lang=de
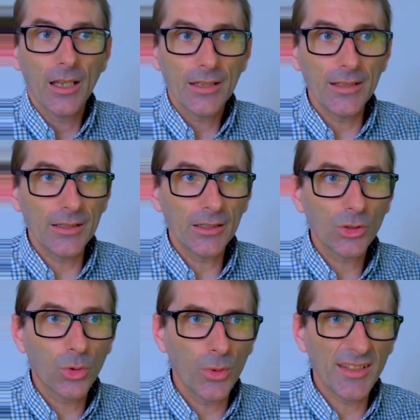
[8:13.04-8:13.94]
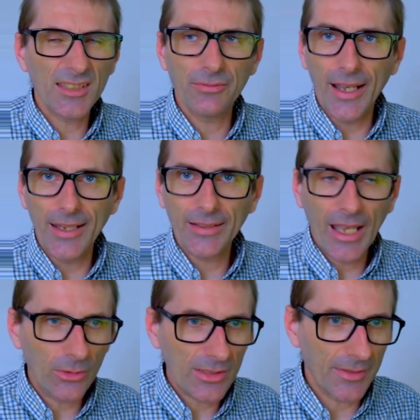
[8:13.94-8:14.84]
Hier QI 2
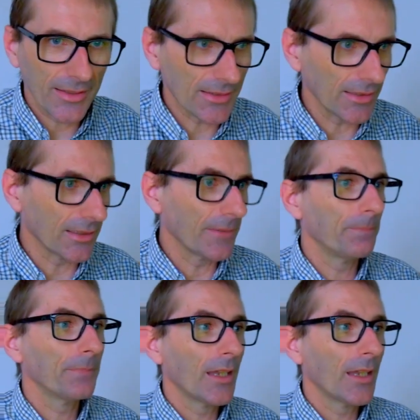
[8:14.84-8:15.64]
23.